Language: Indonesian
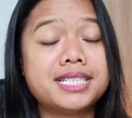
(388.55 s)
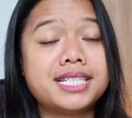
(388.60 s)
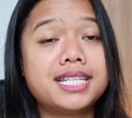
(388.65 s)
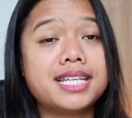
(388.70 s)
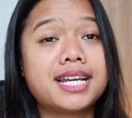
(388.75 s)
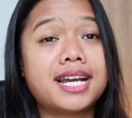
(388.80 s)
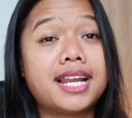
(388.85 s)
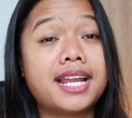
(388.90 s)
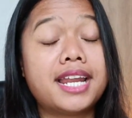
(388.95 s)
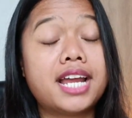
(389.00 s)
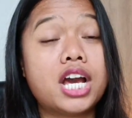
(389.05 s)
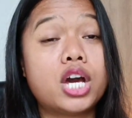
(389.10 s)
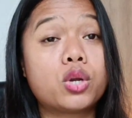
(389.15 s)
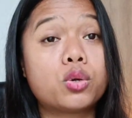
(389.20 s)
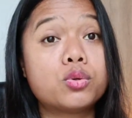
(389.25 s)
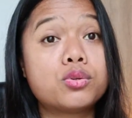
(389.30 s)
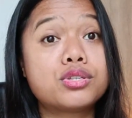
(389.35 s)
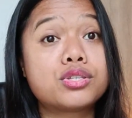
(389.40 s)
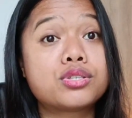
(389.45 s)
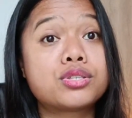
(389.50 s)
Jadi kalian
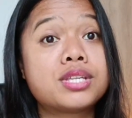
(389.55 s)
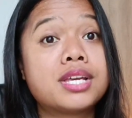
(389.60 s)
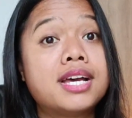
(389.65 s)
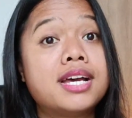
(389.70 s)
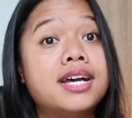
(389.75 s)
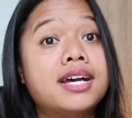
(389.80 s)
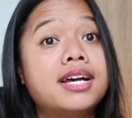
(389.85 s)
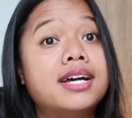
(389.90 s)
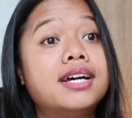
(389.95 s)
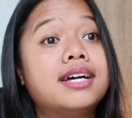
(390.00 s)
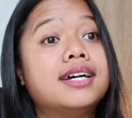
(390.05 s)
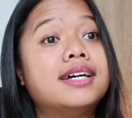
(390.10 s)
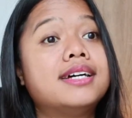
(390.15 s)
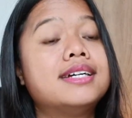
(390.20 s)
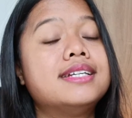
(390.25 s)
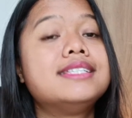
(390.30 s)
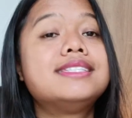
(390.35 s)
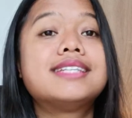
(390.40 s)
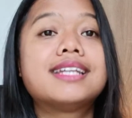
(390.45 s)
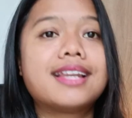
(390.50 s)
harus
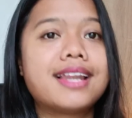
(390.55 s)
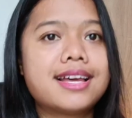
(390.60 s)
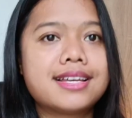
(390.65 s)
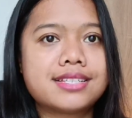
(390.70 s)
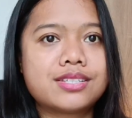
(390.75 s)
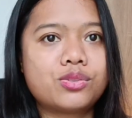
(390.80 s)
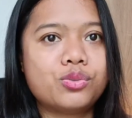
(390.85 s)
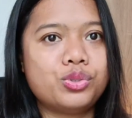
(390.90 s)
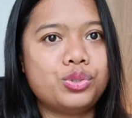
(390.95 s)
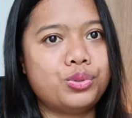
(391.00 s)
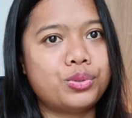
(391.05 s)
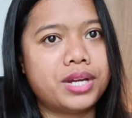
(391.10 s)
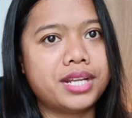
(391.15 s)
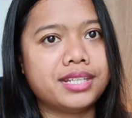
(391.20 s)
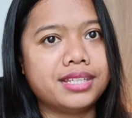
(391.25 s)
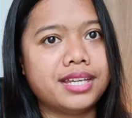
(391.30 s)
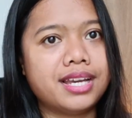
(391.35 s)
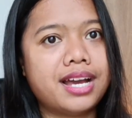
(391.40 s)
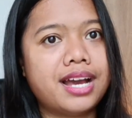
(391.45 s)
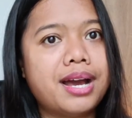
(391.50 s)
jelas
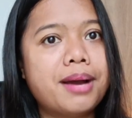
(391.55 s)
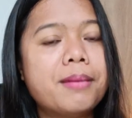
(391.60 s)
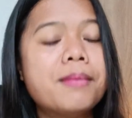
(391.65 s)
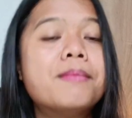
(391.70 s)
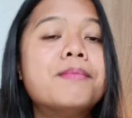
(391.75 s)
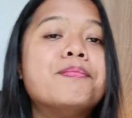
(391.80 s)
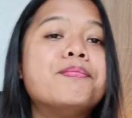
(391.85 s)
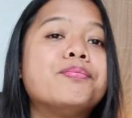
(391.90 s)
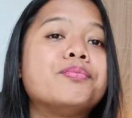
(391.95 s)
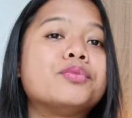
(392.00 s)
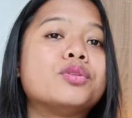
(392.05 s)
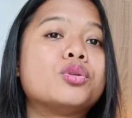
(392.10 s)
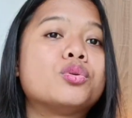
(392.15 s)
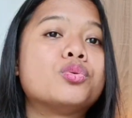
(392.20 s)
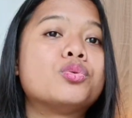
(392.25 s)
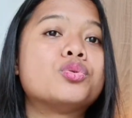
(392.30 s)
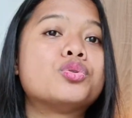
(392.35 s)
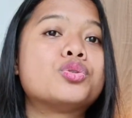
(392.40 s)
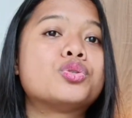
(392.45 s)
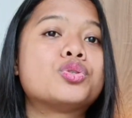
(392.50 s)
tujuannya,
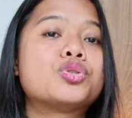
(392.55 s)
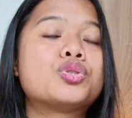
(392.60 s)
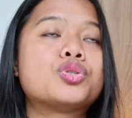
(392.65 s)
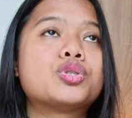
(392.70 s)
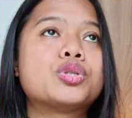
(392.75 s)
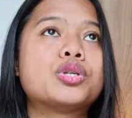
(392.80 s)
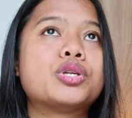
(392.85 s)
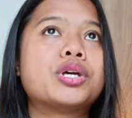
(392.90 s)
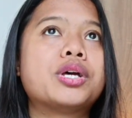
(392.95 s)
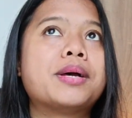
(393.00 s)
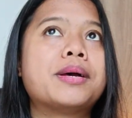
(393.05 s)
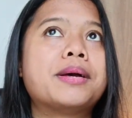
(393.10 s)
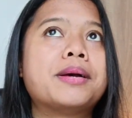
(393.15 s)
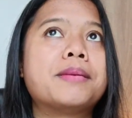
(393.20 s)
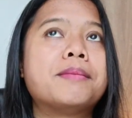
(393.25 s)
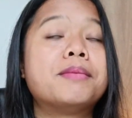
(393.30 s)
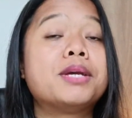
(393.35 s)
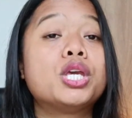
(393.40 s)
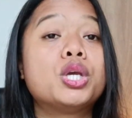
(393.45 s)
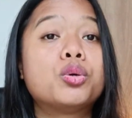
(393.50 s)
terus
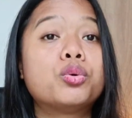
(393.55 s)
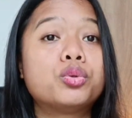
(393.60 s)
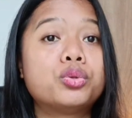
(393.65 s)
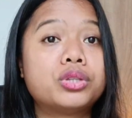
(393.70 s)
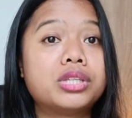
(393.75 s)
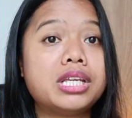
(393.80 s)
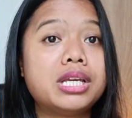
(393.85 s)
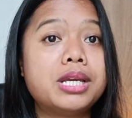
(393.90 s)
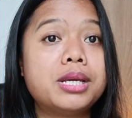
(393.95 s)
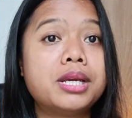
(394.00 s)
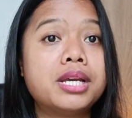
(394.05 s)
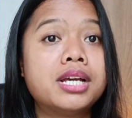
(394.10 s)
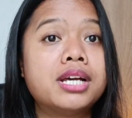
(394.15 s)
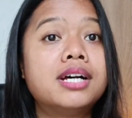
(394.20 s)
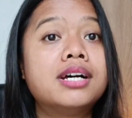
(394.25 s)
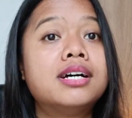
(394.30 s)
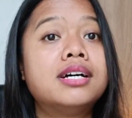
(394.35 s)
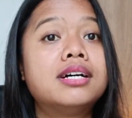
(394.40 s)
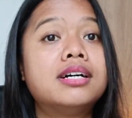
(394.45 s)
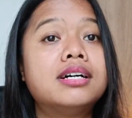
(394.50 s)
mengikuti
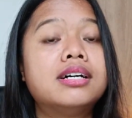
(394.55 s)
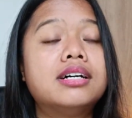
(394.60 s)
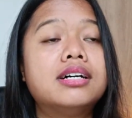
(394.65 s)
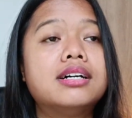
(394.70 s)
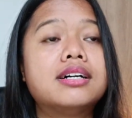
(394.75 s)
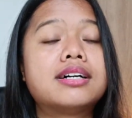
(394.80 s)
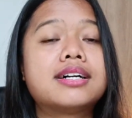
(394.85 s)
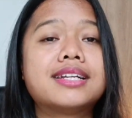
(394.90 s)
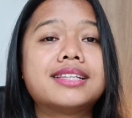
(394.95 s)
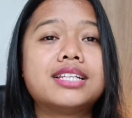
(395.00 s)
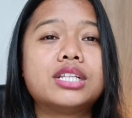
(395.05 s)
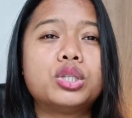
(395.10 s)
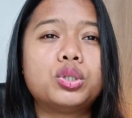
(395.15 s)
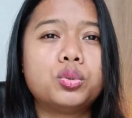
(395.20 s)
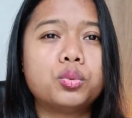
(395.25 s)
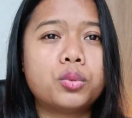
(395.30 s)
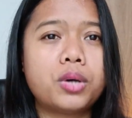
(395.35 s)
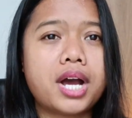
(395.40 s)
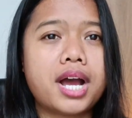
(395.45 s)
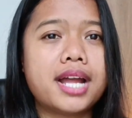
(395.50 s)
uh, Eh,
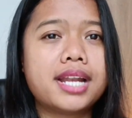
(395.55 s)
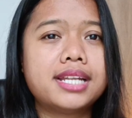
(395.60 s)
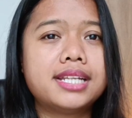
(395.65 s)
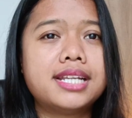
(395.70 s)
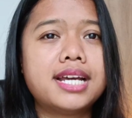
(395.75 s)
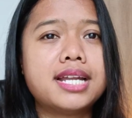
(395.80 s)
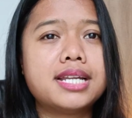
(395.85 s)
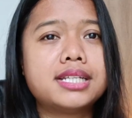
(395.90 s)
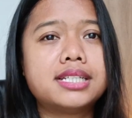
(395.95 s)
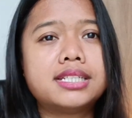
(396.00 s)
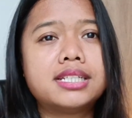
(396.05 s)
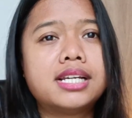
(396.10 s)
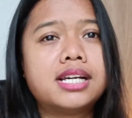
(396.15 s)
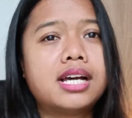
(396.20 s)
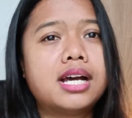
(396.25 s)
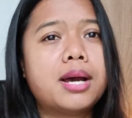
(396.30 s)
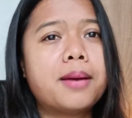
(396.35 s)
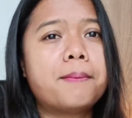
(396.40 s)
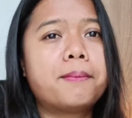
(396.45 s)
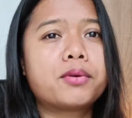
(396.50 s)
ketentuan dan
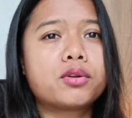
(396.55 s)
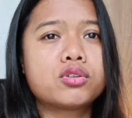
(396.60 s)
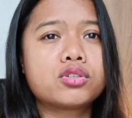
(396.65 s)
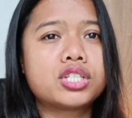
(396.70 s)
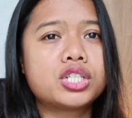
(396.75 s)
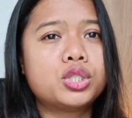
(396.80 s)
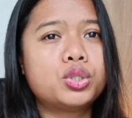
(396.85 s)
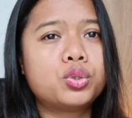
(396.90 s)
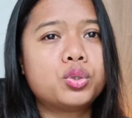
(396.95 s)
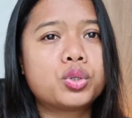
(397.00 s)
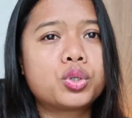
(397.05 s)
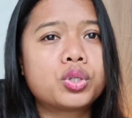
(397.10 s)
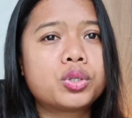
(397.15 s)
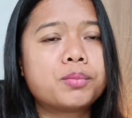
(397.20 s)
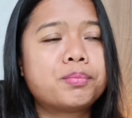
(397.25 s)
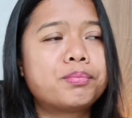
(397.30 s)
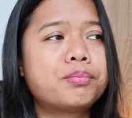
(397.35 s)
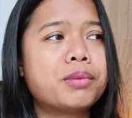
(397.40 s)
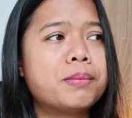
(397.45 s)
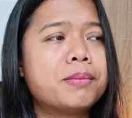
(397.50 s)

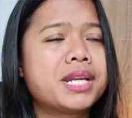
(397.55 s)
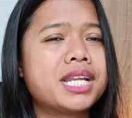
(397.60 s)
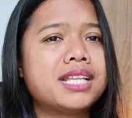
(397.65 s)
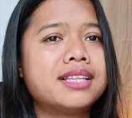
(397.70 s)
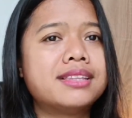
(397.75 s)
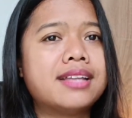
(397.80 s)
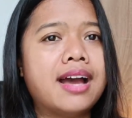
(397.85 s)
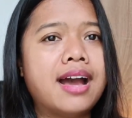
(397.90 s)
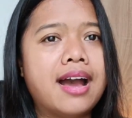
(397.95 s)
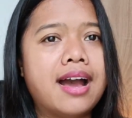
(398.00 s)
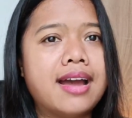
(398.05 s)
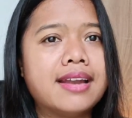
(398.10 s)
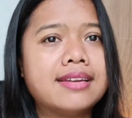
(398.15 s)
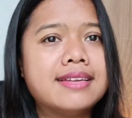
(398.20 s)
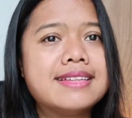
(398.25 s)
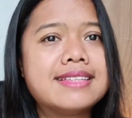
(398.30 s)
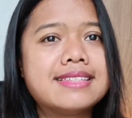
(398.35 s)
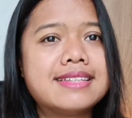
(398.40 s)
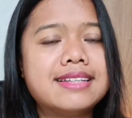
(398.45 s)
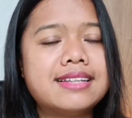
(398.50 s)
prosedur
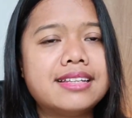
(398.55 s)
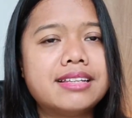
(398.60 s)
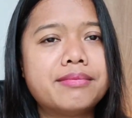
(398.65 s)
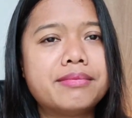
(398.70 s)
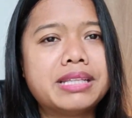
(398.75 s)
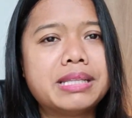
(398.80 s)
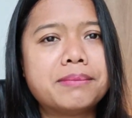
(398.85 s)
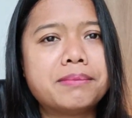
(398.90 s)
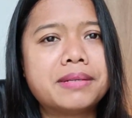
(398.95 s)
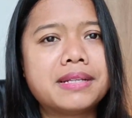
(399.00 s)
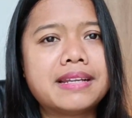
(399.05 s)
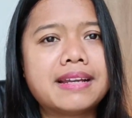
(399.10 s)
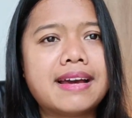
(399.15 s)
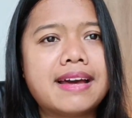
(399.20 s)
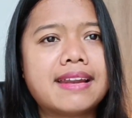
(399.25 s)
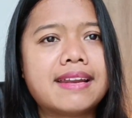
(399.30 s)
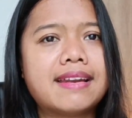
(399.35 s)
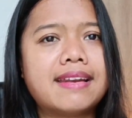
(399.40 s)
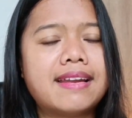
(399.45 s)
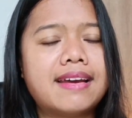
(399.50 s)
pemerintahan di sini teman-teman
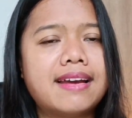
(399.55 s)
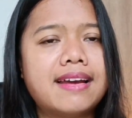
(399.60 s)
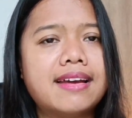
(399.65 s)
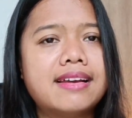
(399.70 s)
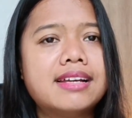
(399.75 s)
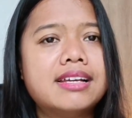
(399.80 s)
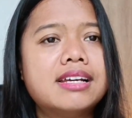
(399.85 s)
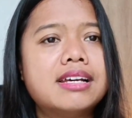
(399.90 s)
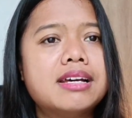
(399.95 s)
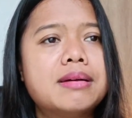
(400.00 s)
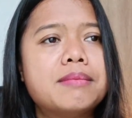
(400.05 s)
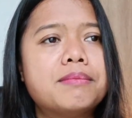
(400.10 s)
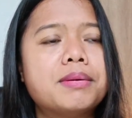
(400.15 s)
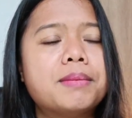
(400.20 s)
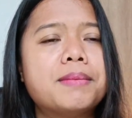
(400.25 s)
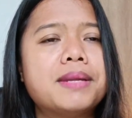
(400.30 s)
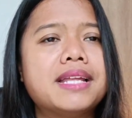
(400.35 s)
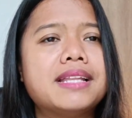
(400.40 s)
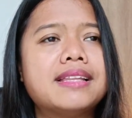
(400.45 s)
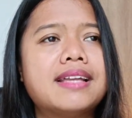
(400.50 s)
karena
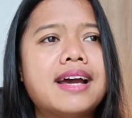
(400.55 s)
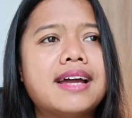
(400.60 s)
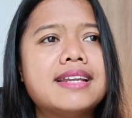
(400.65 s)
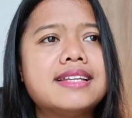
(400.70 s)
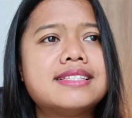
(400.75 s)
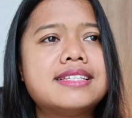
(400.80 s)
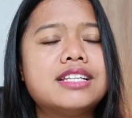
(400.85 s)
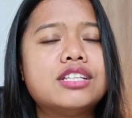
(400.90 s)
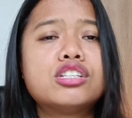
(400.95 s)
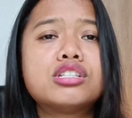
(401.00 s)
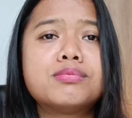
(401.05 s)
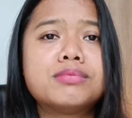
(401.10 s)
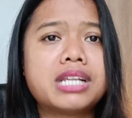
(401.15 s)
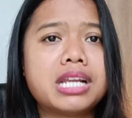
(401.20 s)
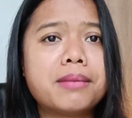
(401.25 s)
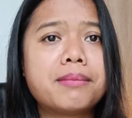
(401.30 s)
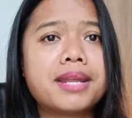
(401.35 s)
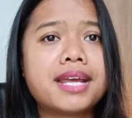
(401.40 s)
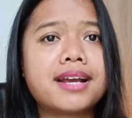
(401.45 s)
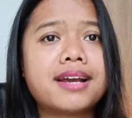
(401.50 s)
pemerintahan di sini tuh
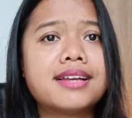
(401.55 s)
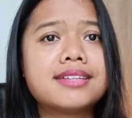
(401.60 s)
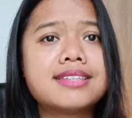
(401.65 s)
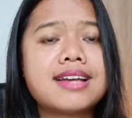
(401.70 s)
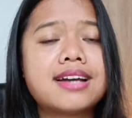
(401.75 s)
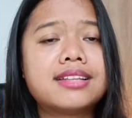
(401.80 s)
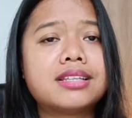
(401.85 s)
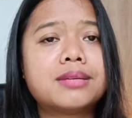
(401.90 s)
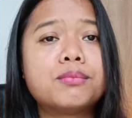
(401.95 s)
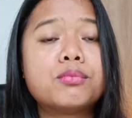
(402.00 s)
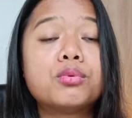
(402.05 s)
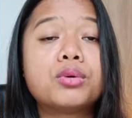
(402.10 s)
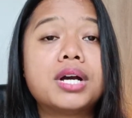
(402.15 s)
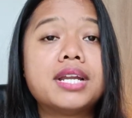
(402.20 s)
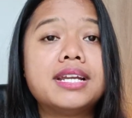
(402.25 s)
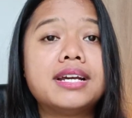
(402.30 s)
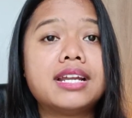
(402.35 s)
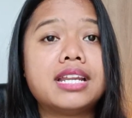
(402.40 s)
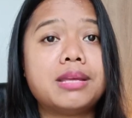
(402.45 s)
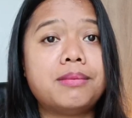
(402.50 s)
sebenarnya mereka sangat
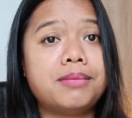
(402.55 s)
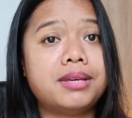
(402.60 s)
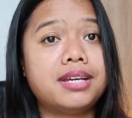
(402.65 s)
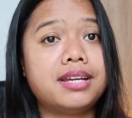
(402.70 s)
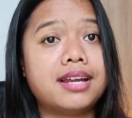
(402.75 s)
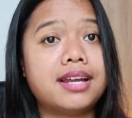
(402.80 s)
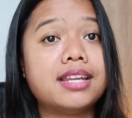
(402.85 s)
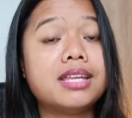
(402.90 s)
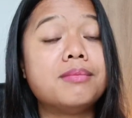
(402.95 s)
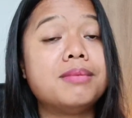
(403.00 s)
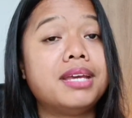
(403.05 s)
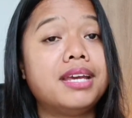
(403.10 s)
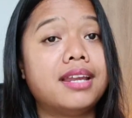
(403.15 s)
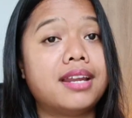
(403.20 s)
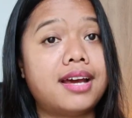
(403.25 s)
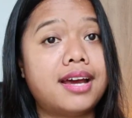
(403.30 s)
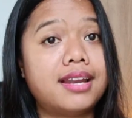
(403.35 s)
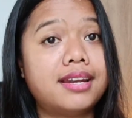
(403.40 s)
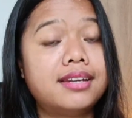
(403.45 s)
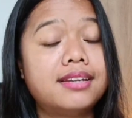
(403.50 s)
terbuka dengan
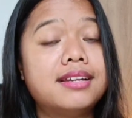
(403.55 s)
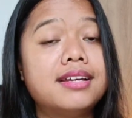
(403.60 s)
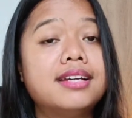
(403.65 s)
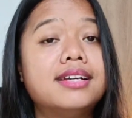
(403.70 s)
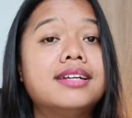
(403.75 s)
imigran-imigran.